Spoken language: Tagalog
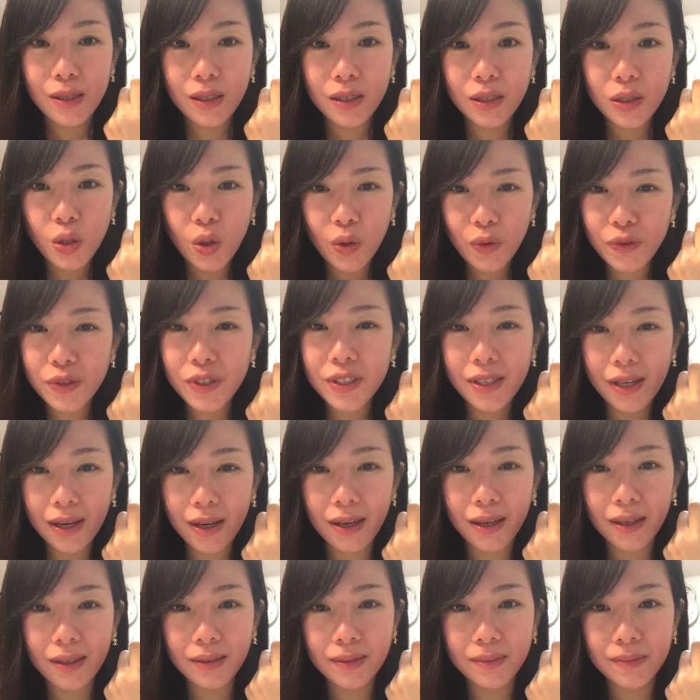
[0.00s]
soft
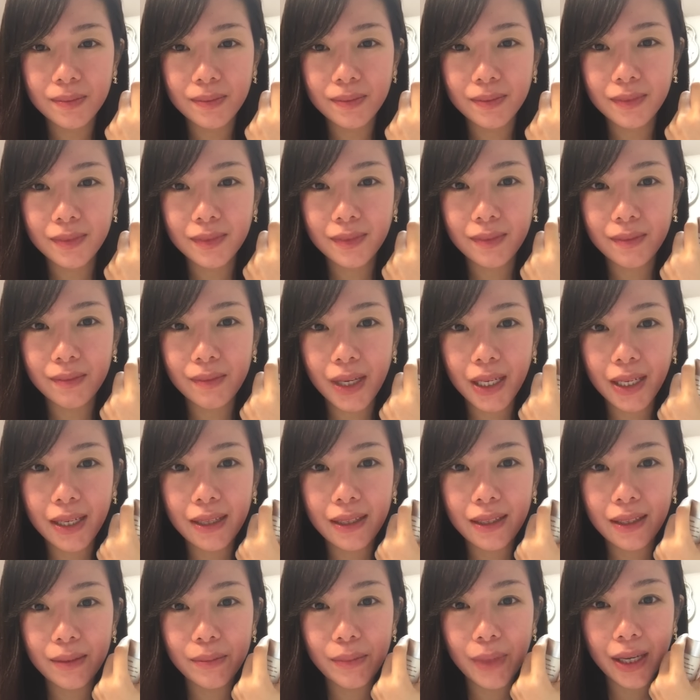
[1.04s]
siya.
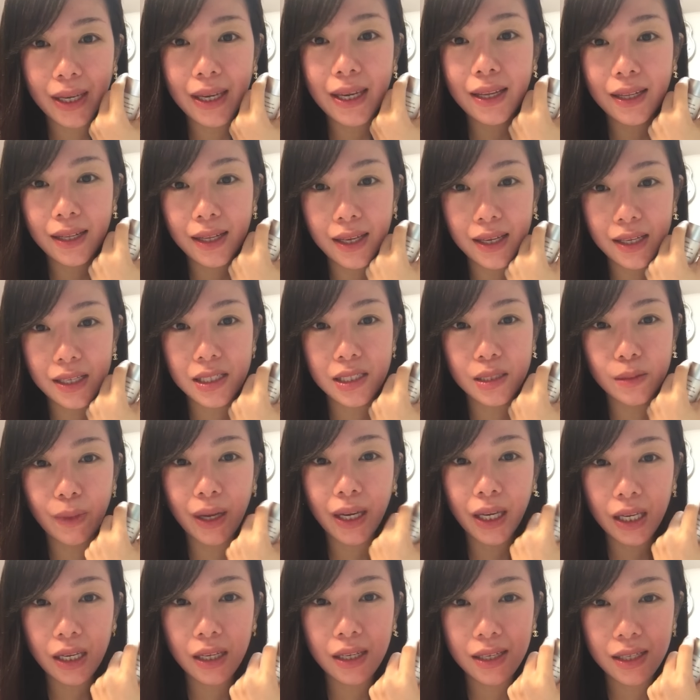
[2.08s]
makinis,
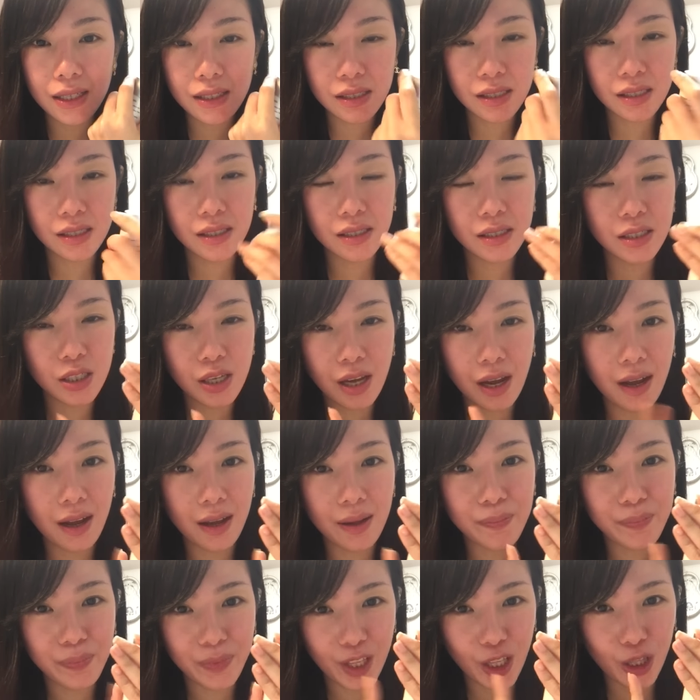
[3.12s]
makinis
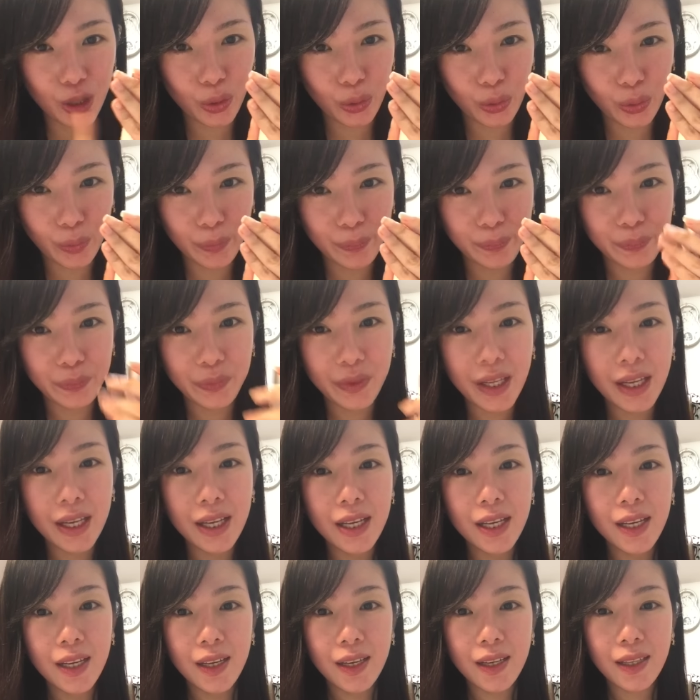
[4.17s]
siya. Ito.
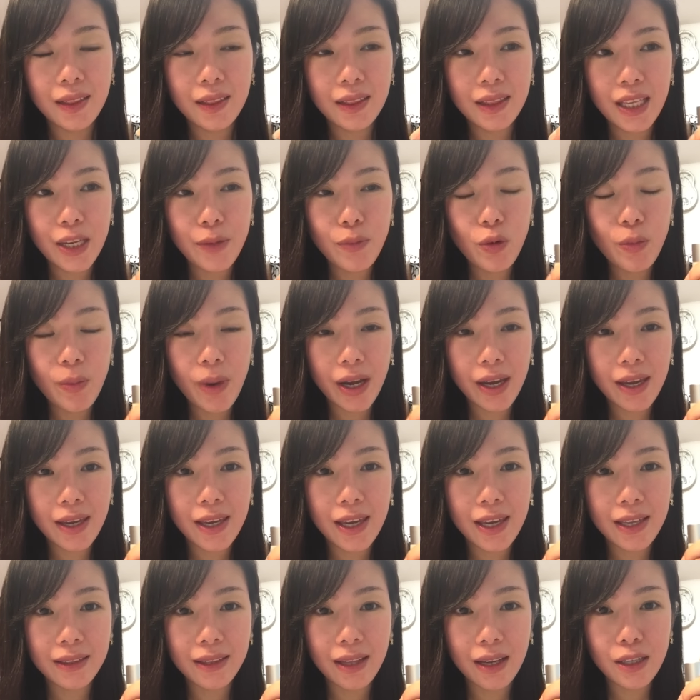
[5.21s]
Hindi mo
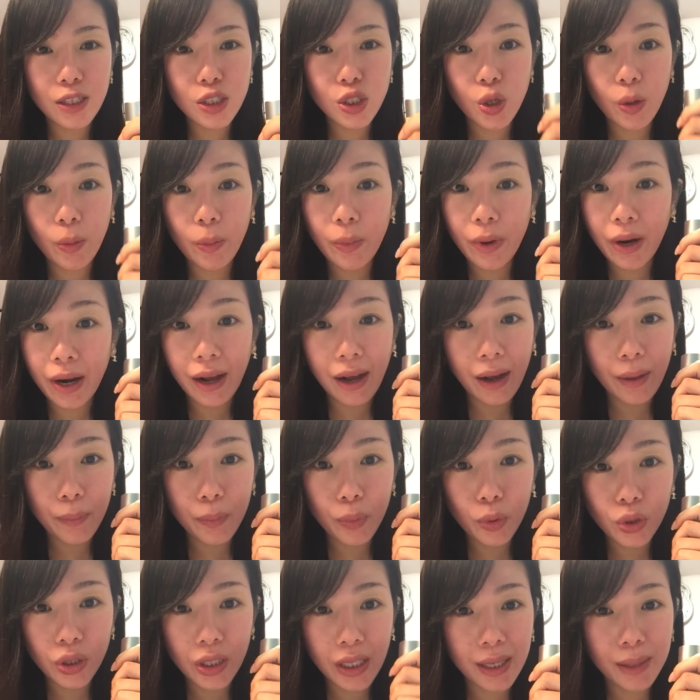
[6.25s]
makikitang sobrang ang
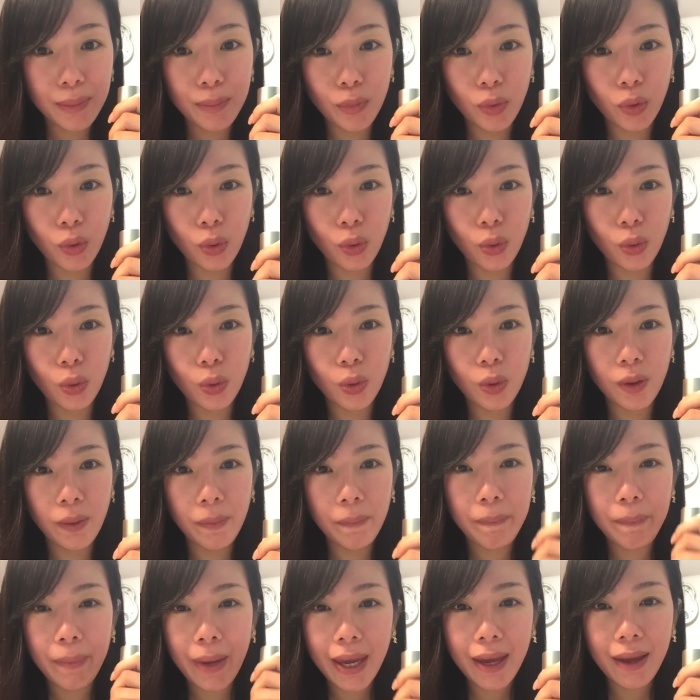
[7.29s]
puti mo,
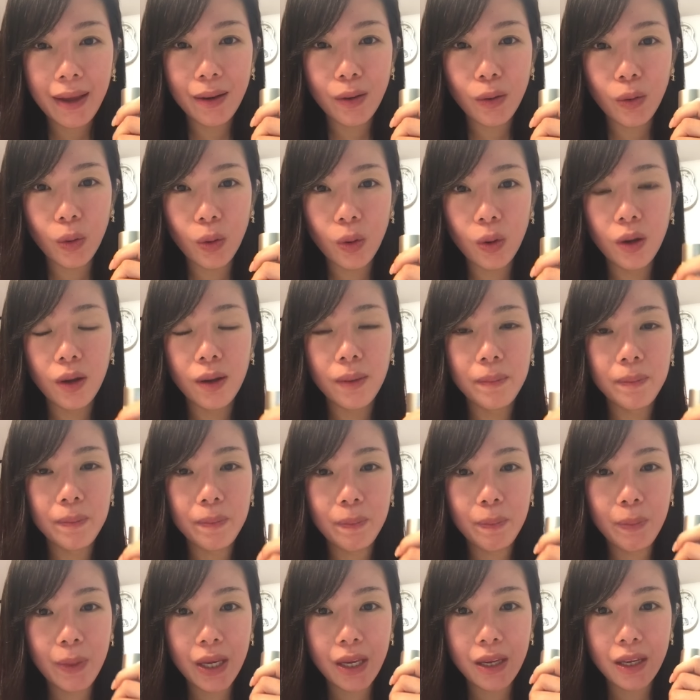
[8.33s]
pero
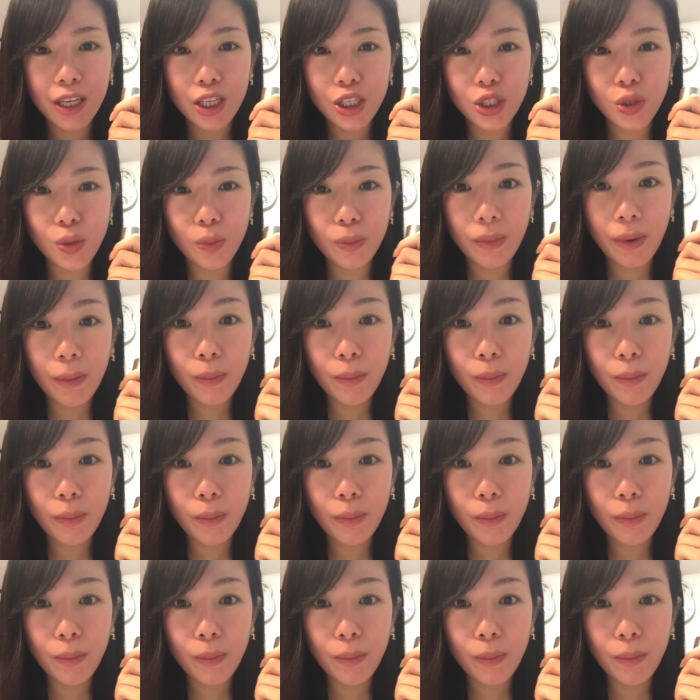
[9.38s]
pinkish yung